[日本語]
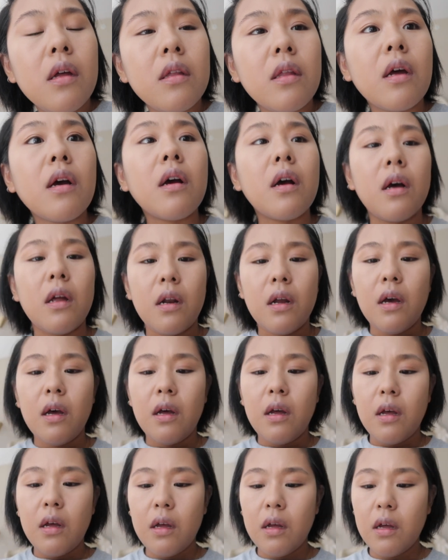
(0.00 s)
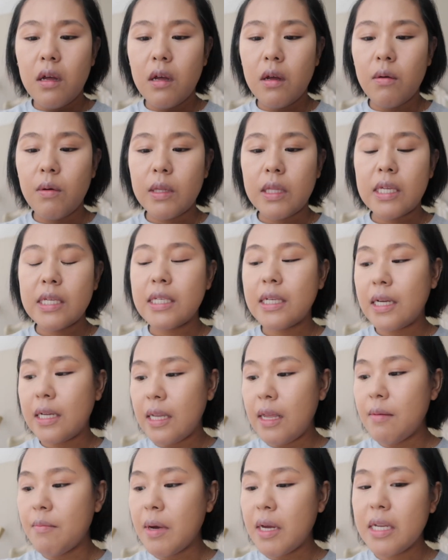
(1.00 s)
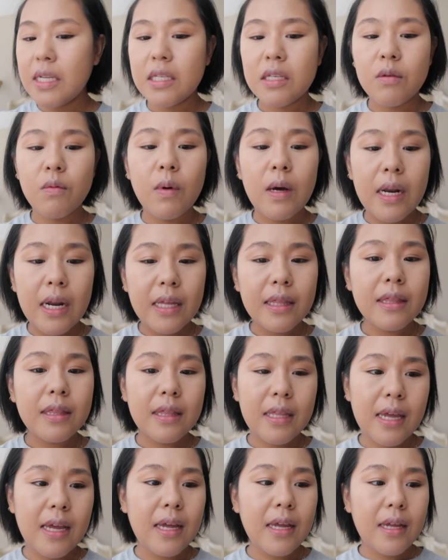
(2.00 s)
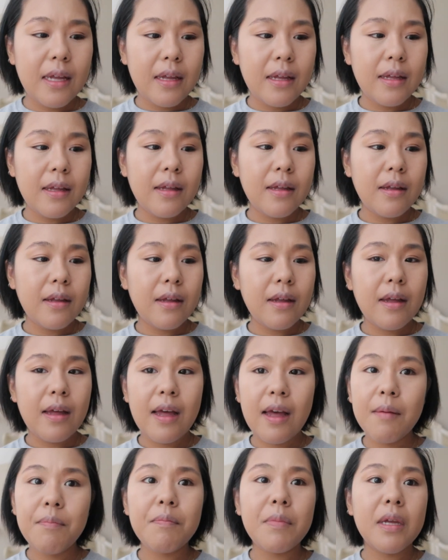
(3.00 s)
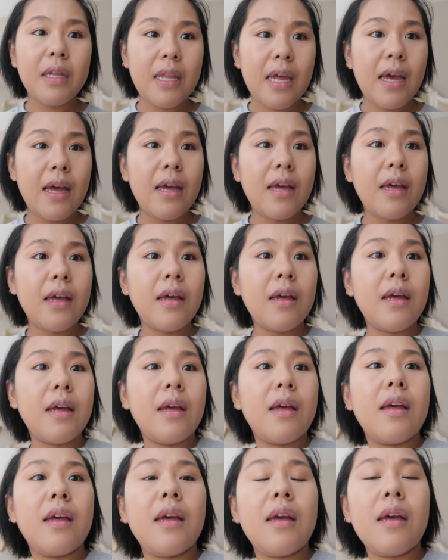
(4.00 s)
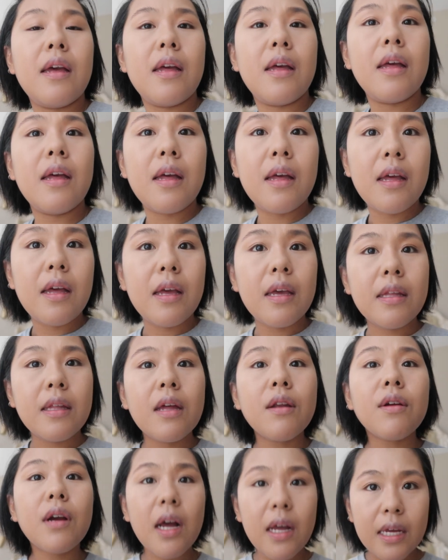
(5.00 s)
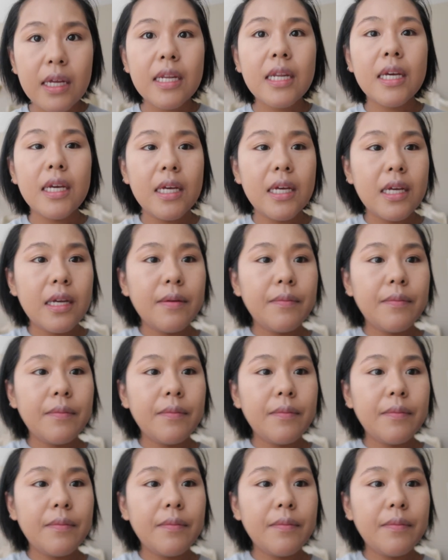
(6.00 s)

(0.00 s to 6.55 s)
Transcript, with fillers: だから私がね毎日笑ってハッピーでいてる限り、